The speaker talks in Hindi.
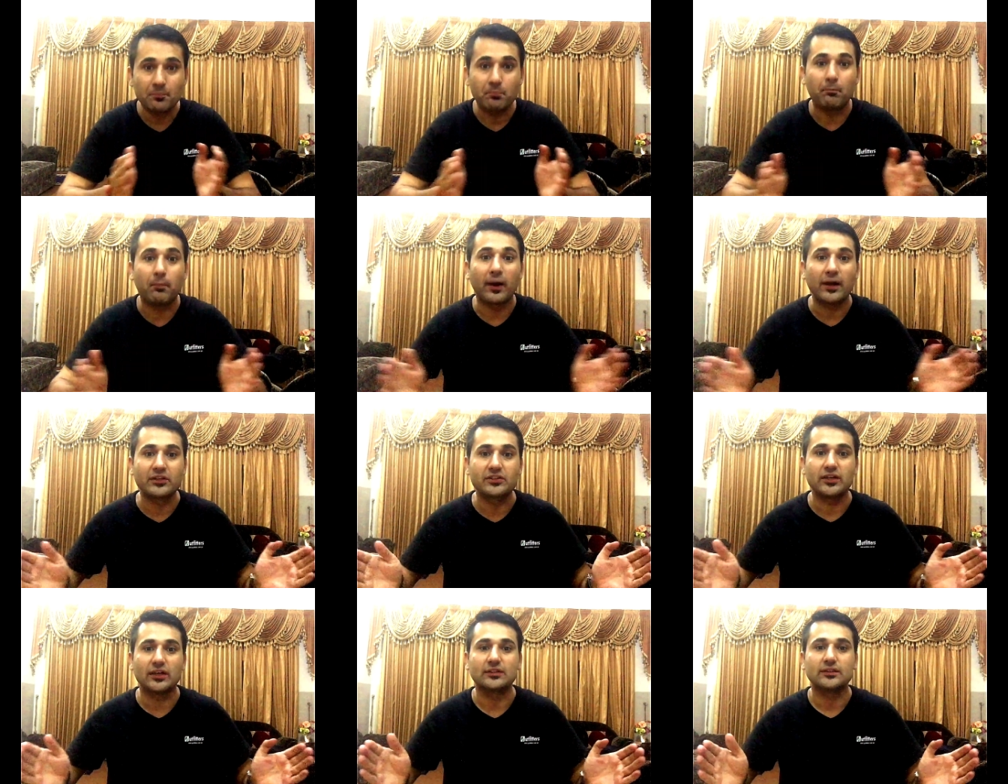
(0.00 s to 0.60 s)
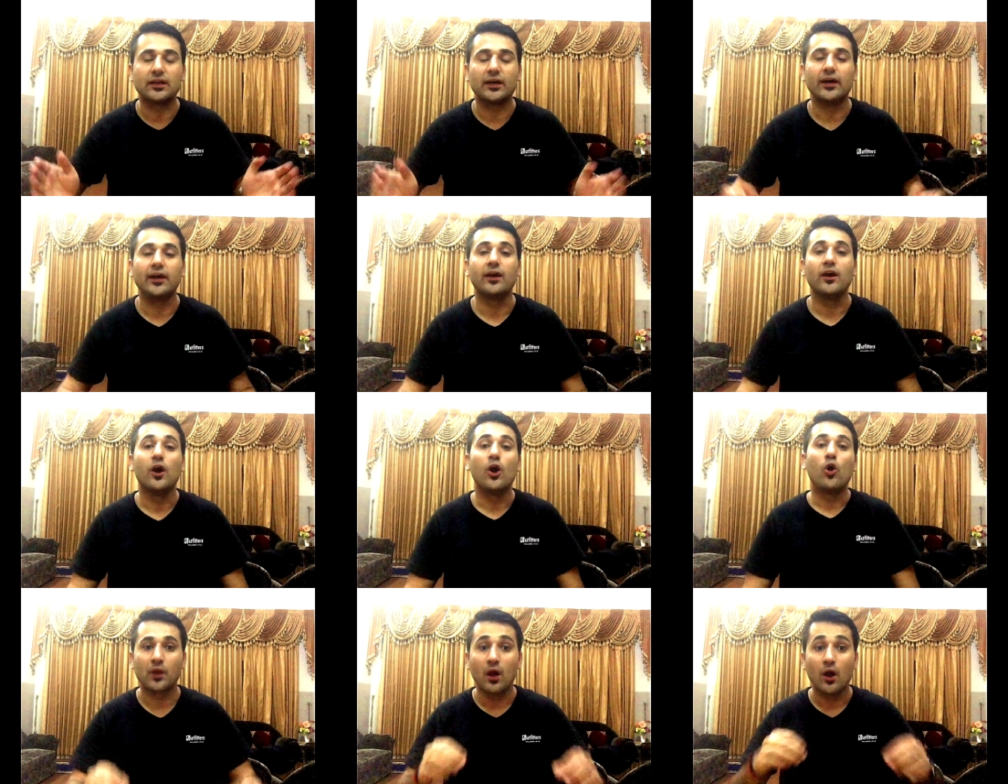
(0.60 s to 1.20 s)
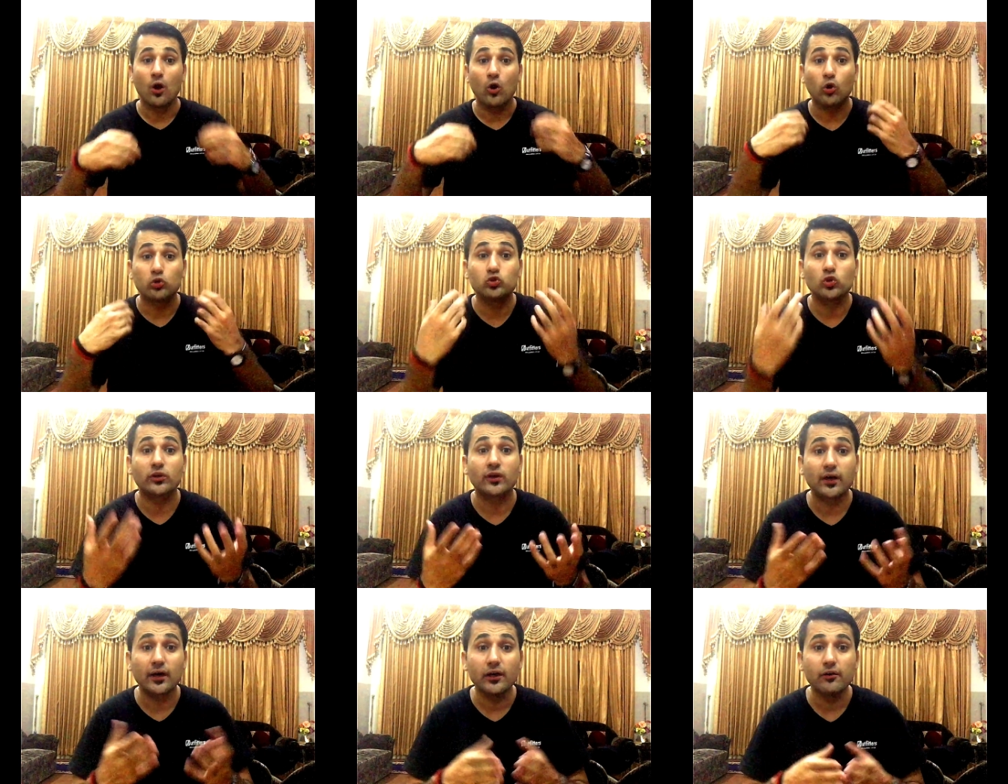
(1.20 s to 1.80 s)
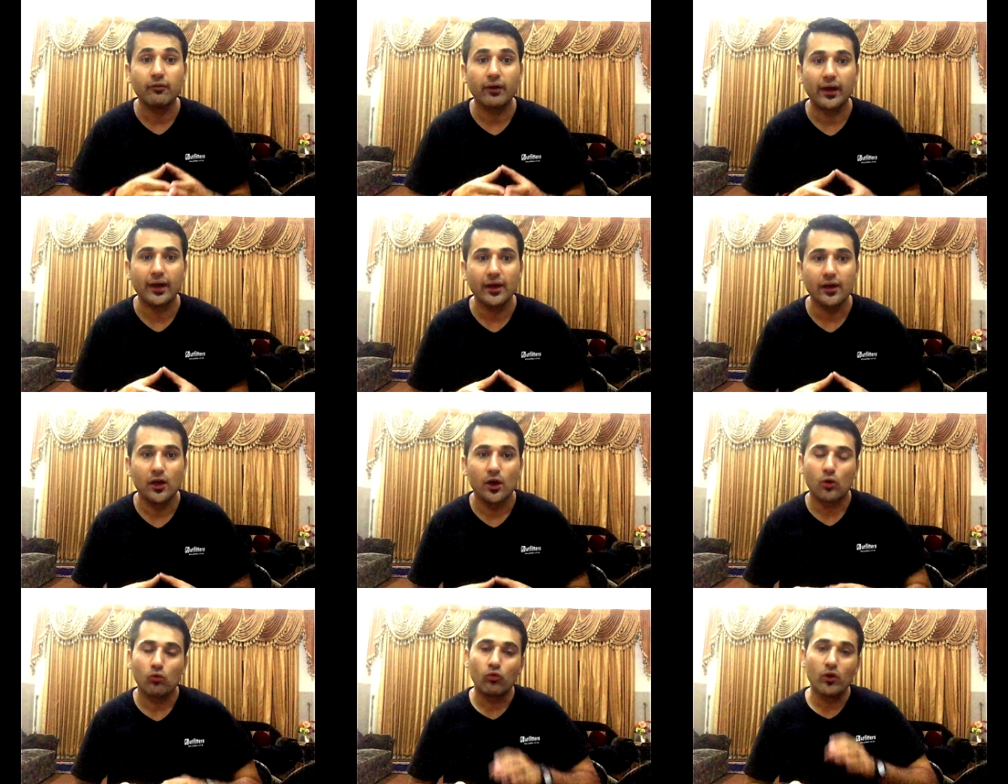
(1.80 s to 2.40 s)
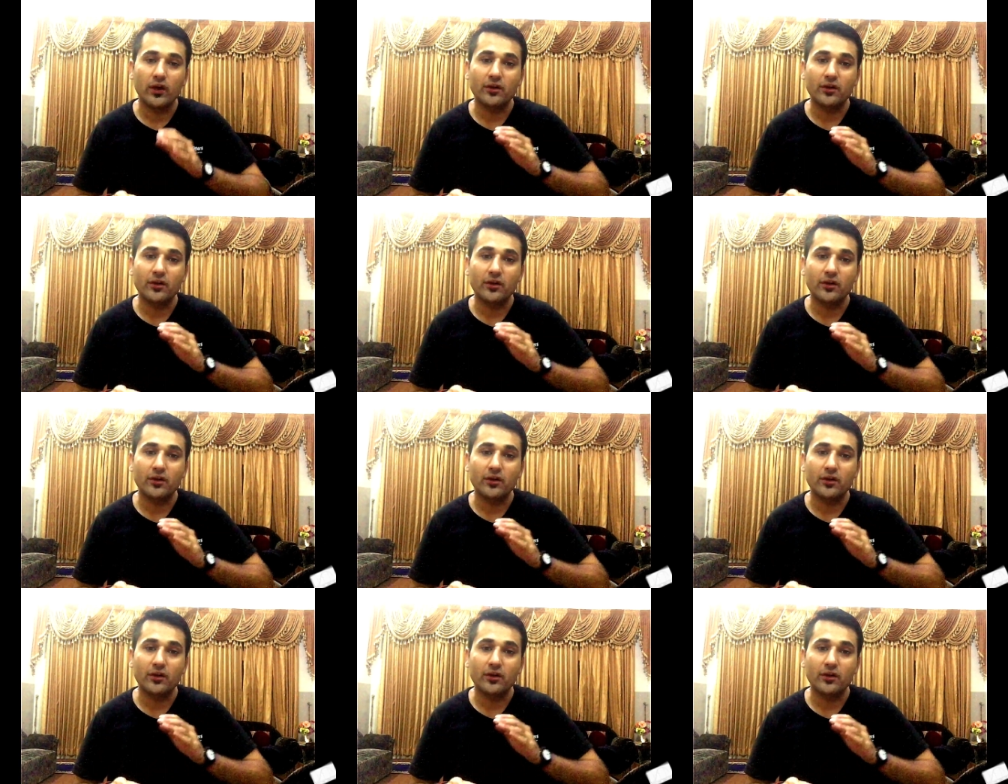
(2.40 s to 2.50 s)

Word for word: बढ़ जाता है और जो कर्व है वो एक